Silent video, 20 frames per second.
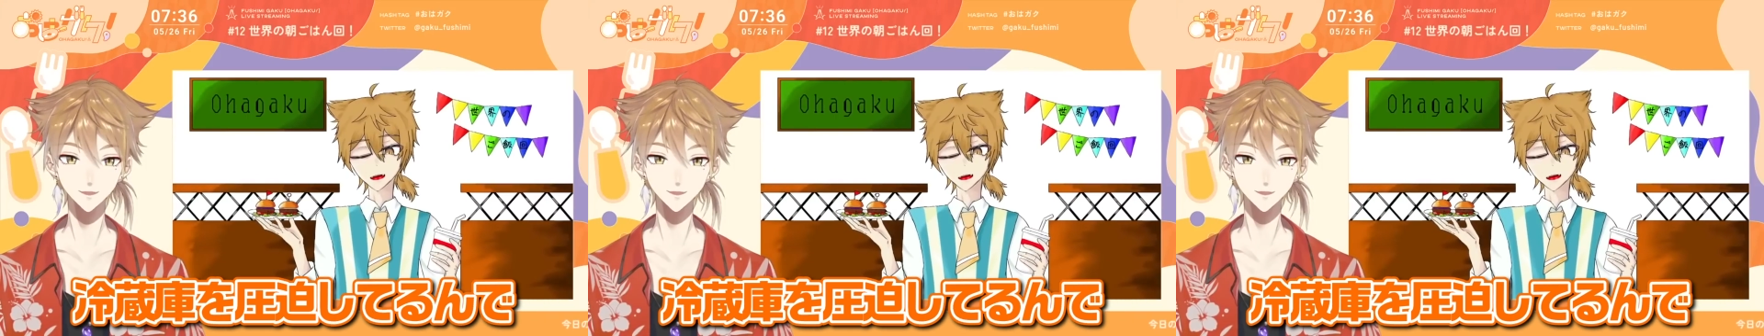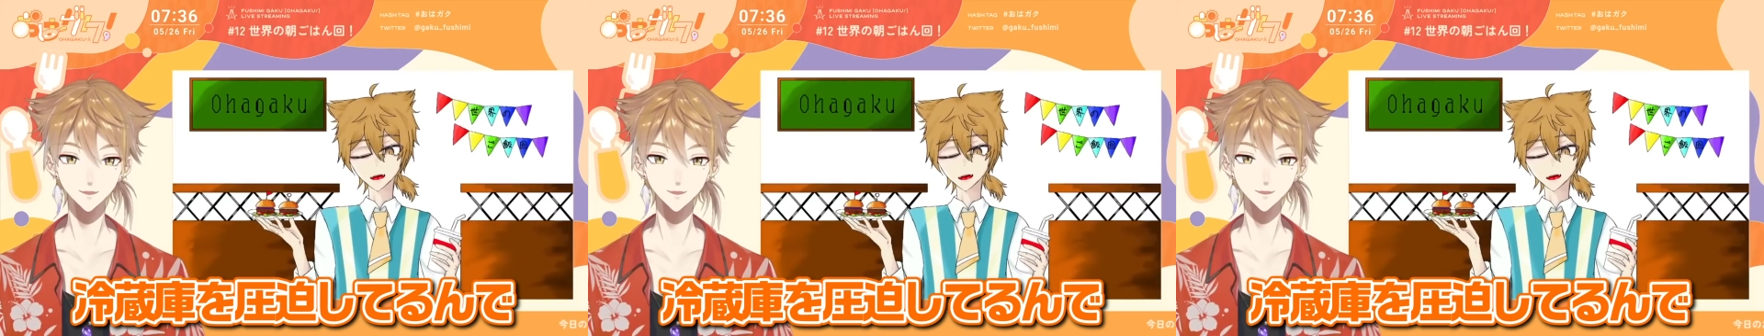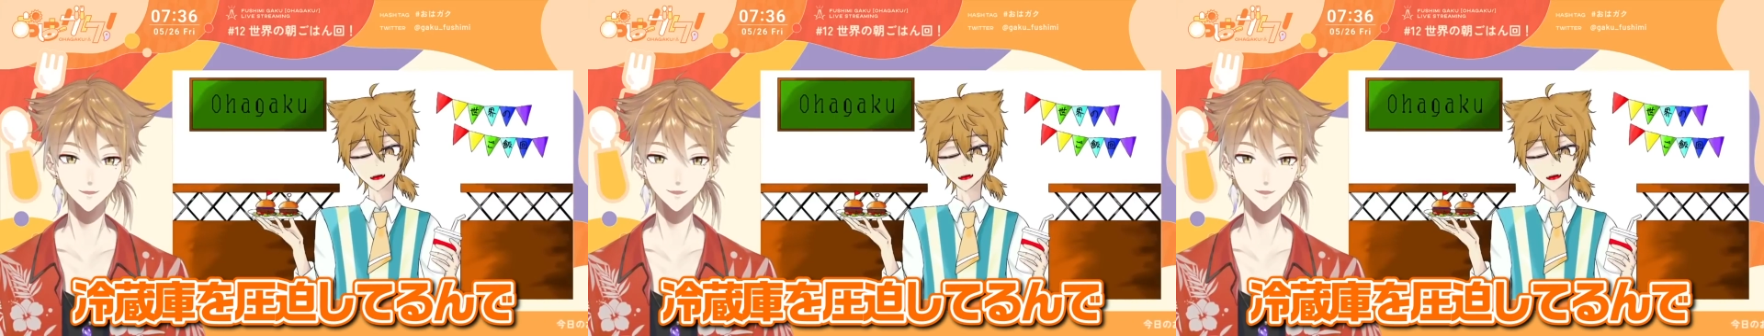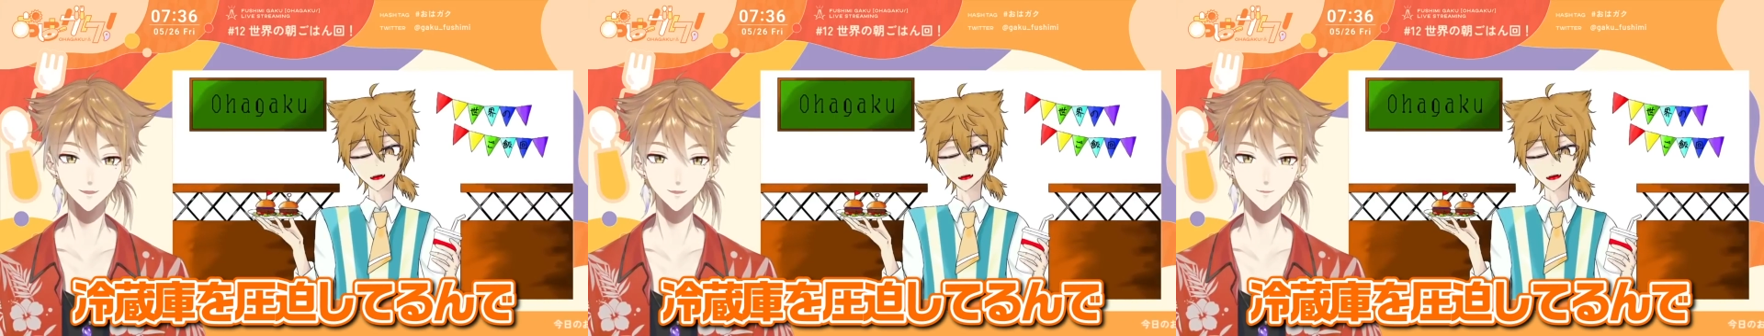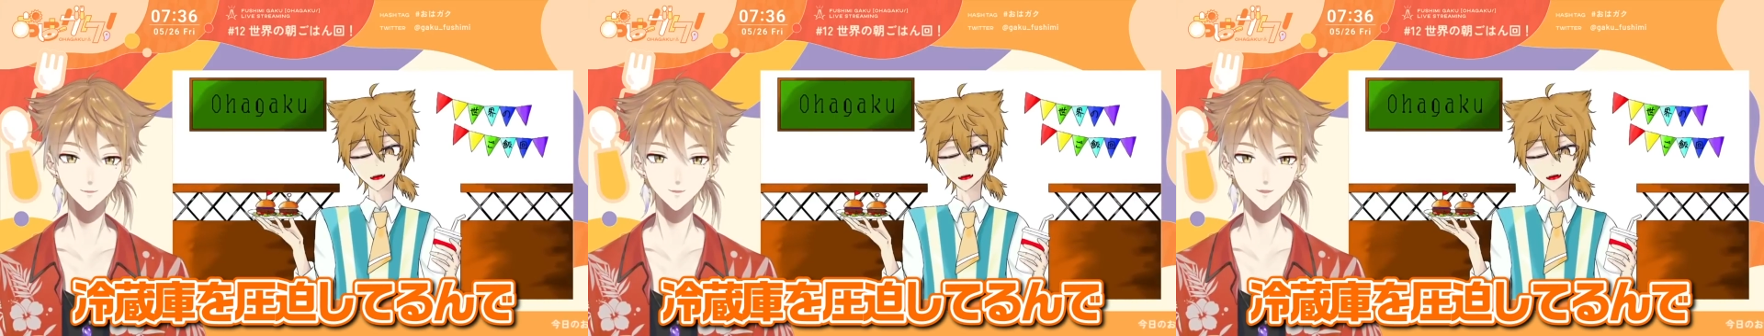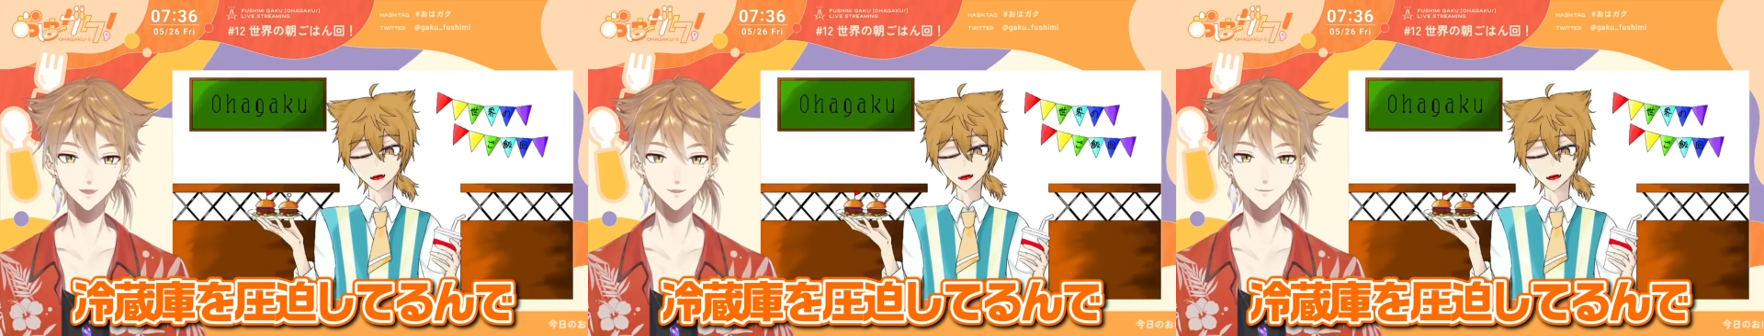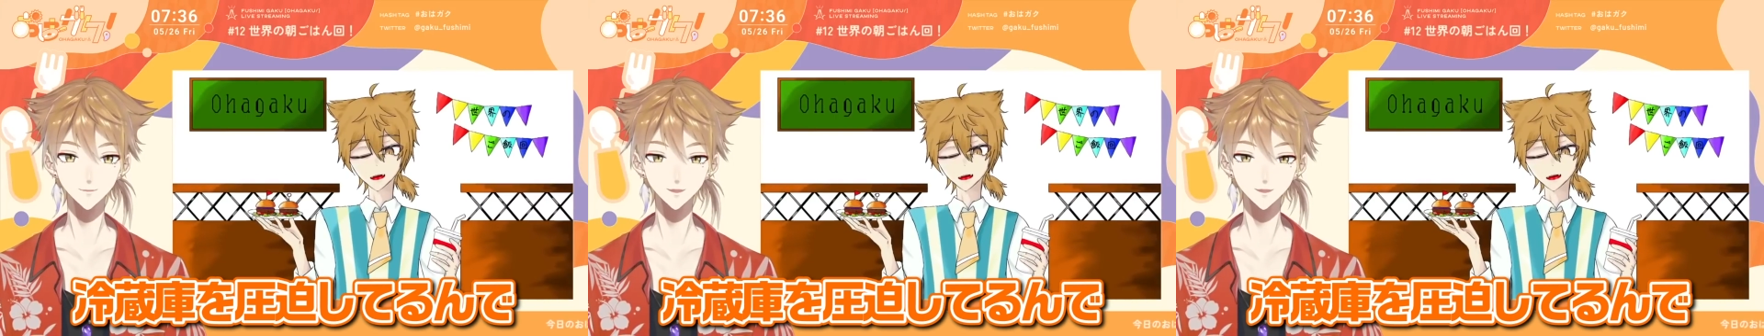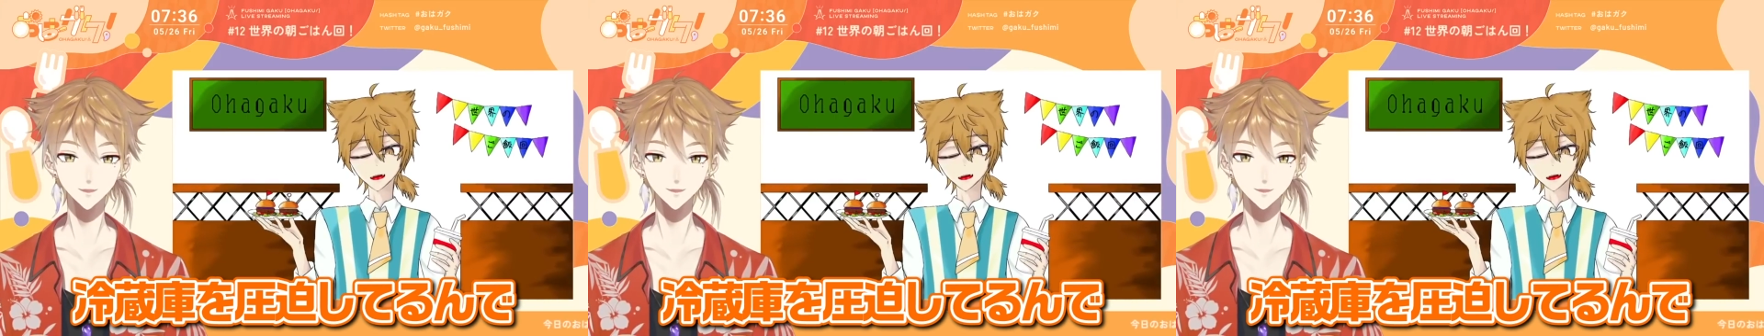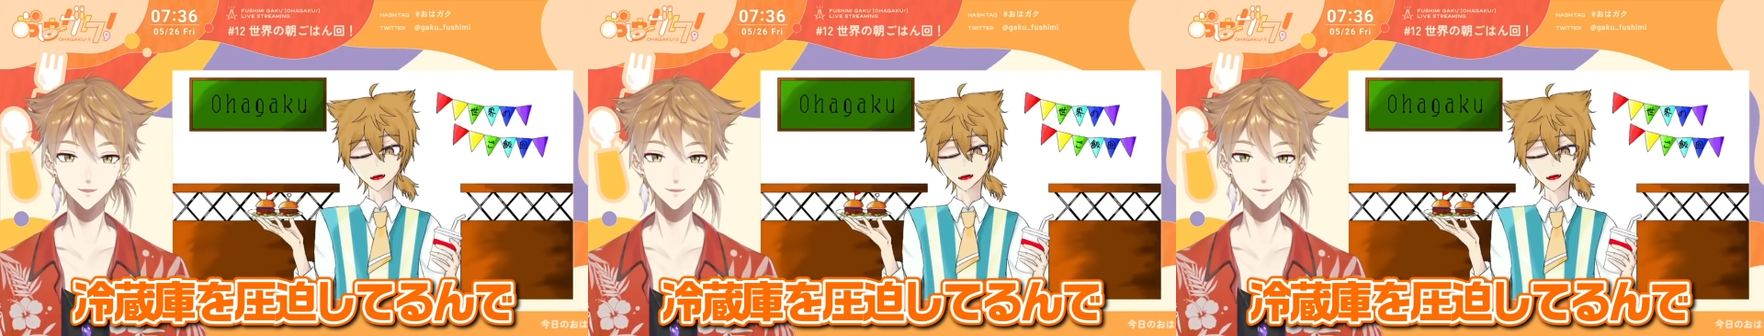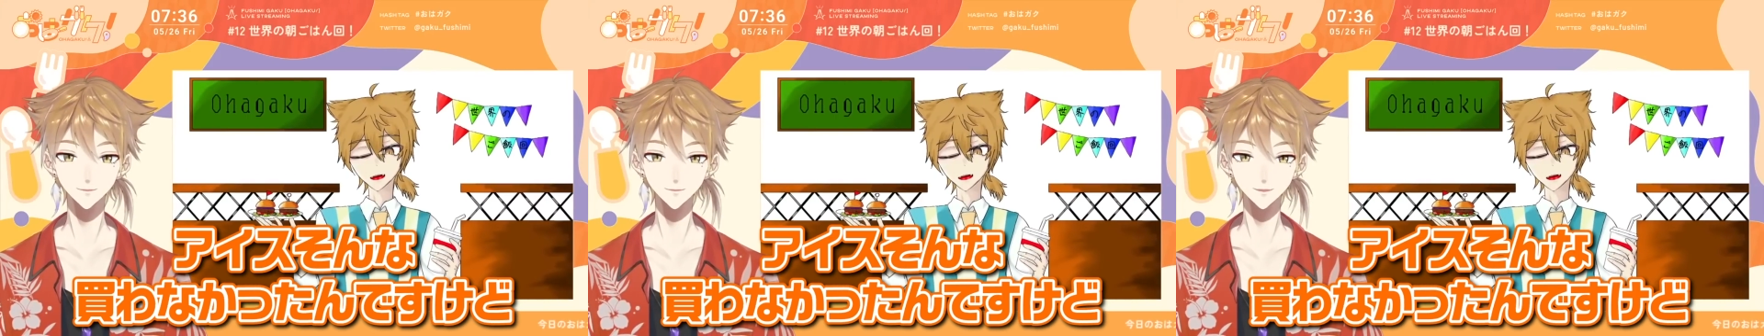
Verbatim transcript: 冷蔵庫圧迫してるんで、